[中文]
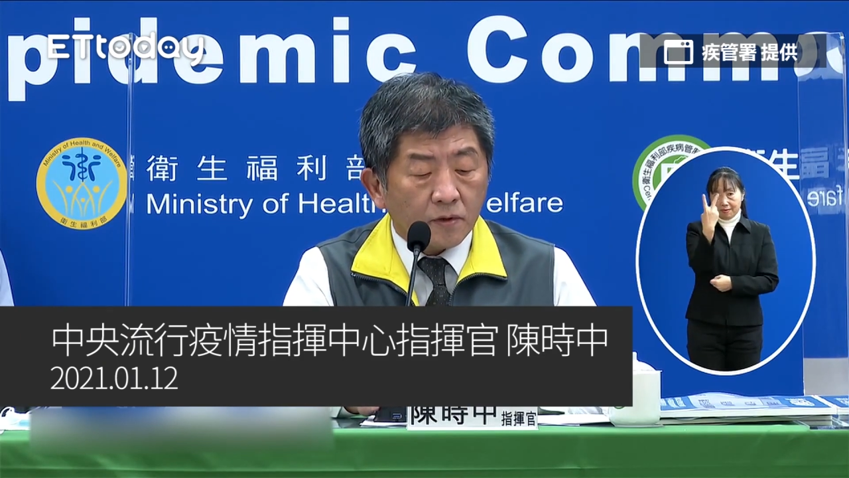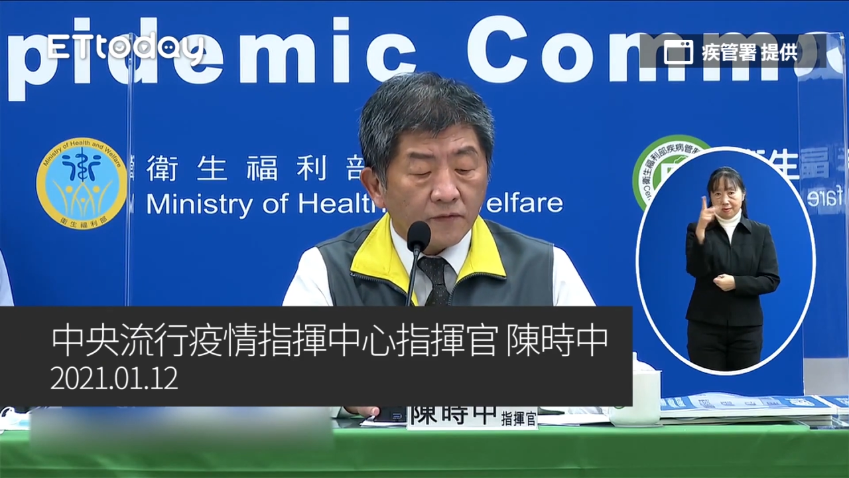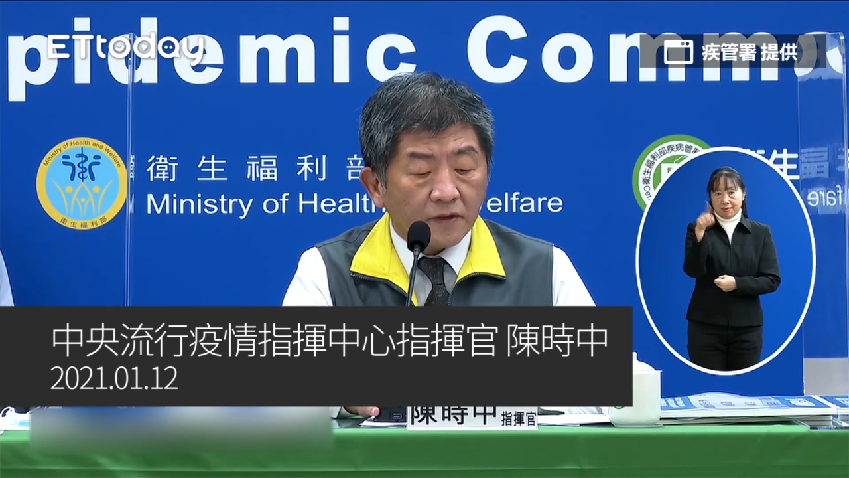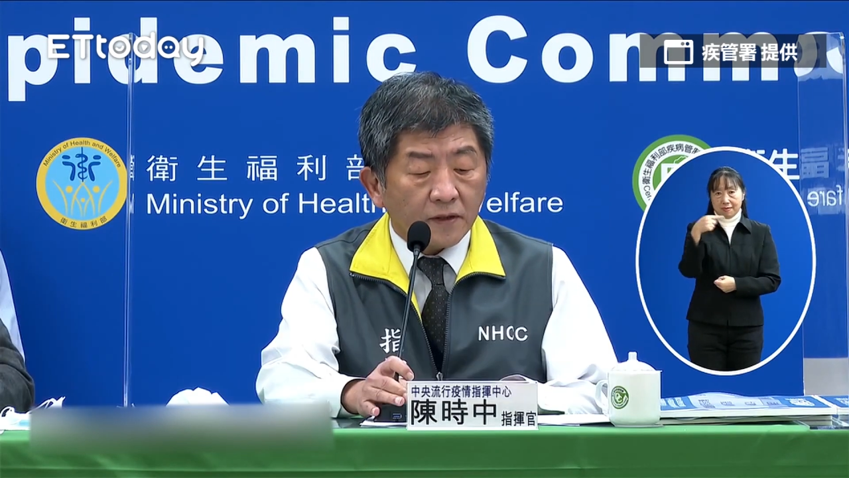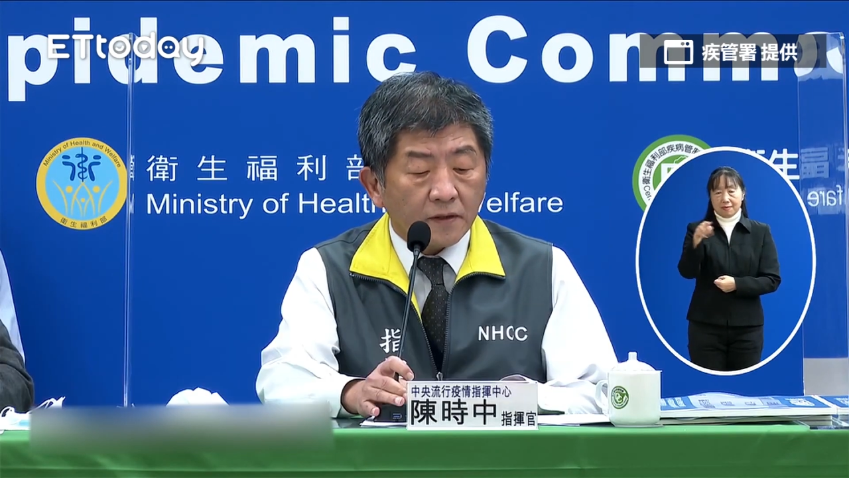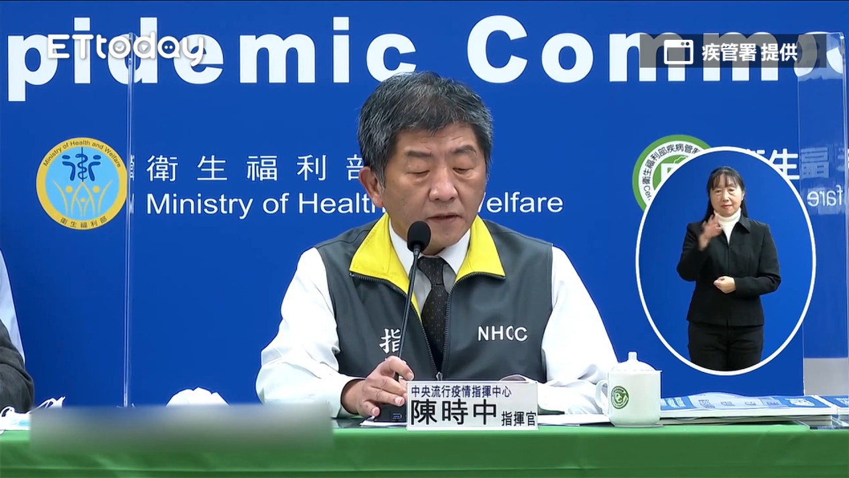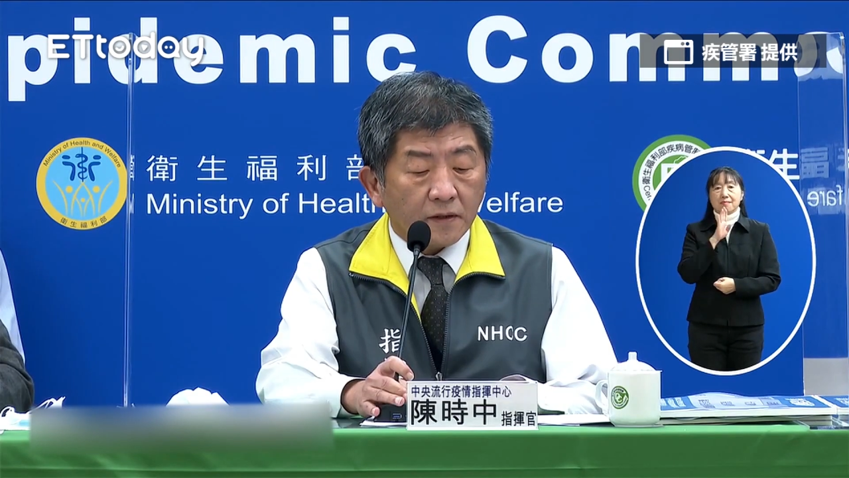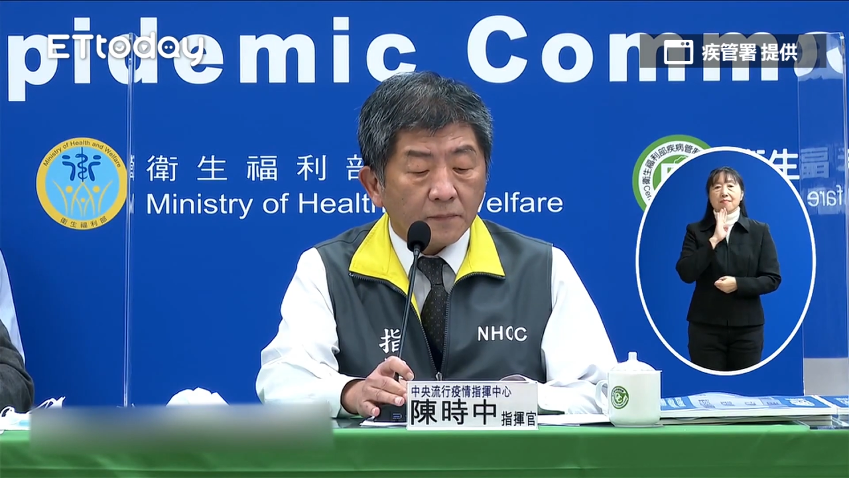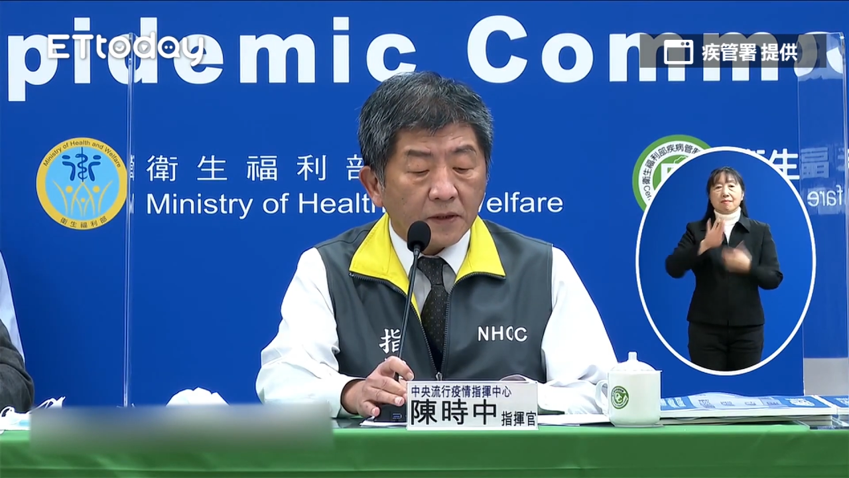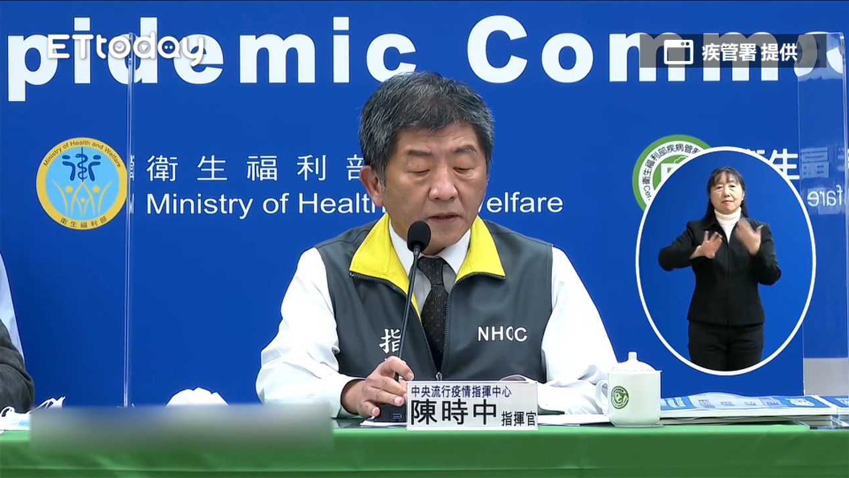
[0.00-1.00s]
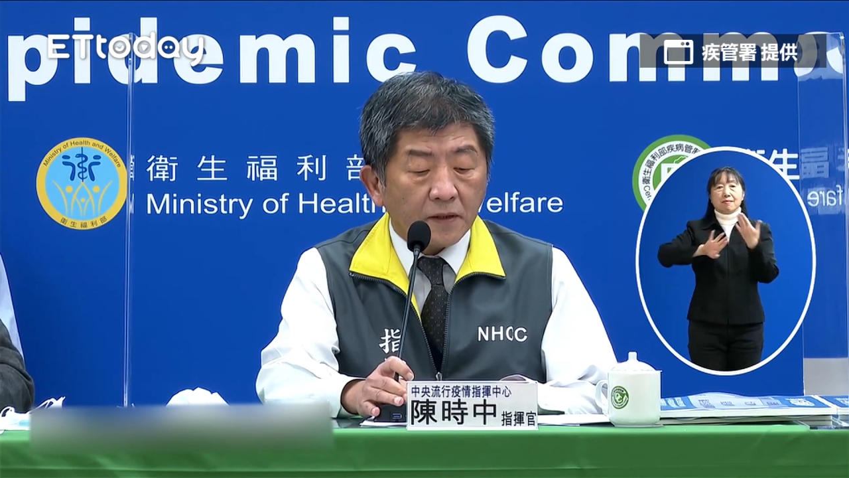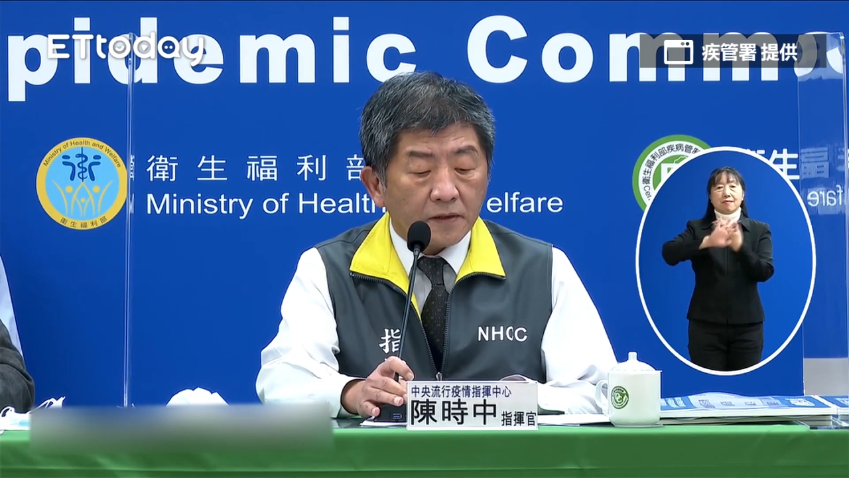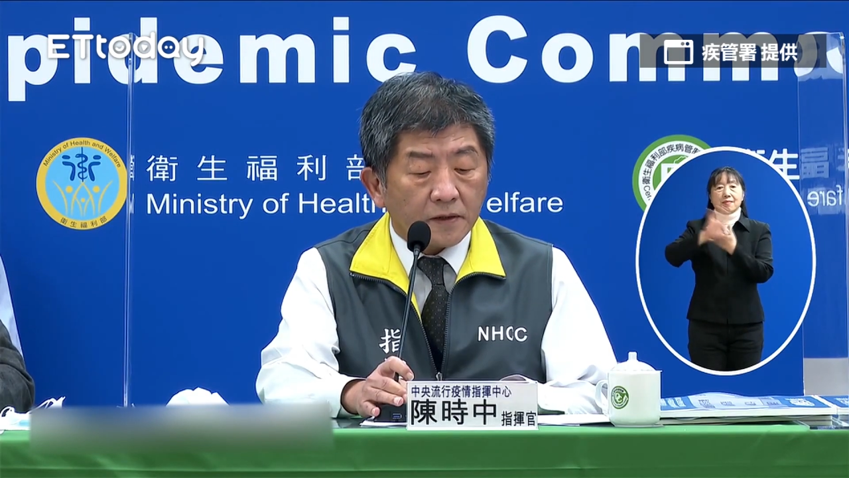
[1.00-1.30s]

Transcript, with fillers: COVID-19 的病例，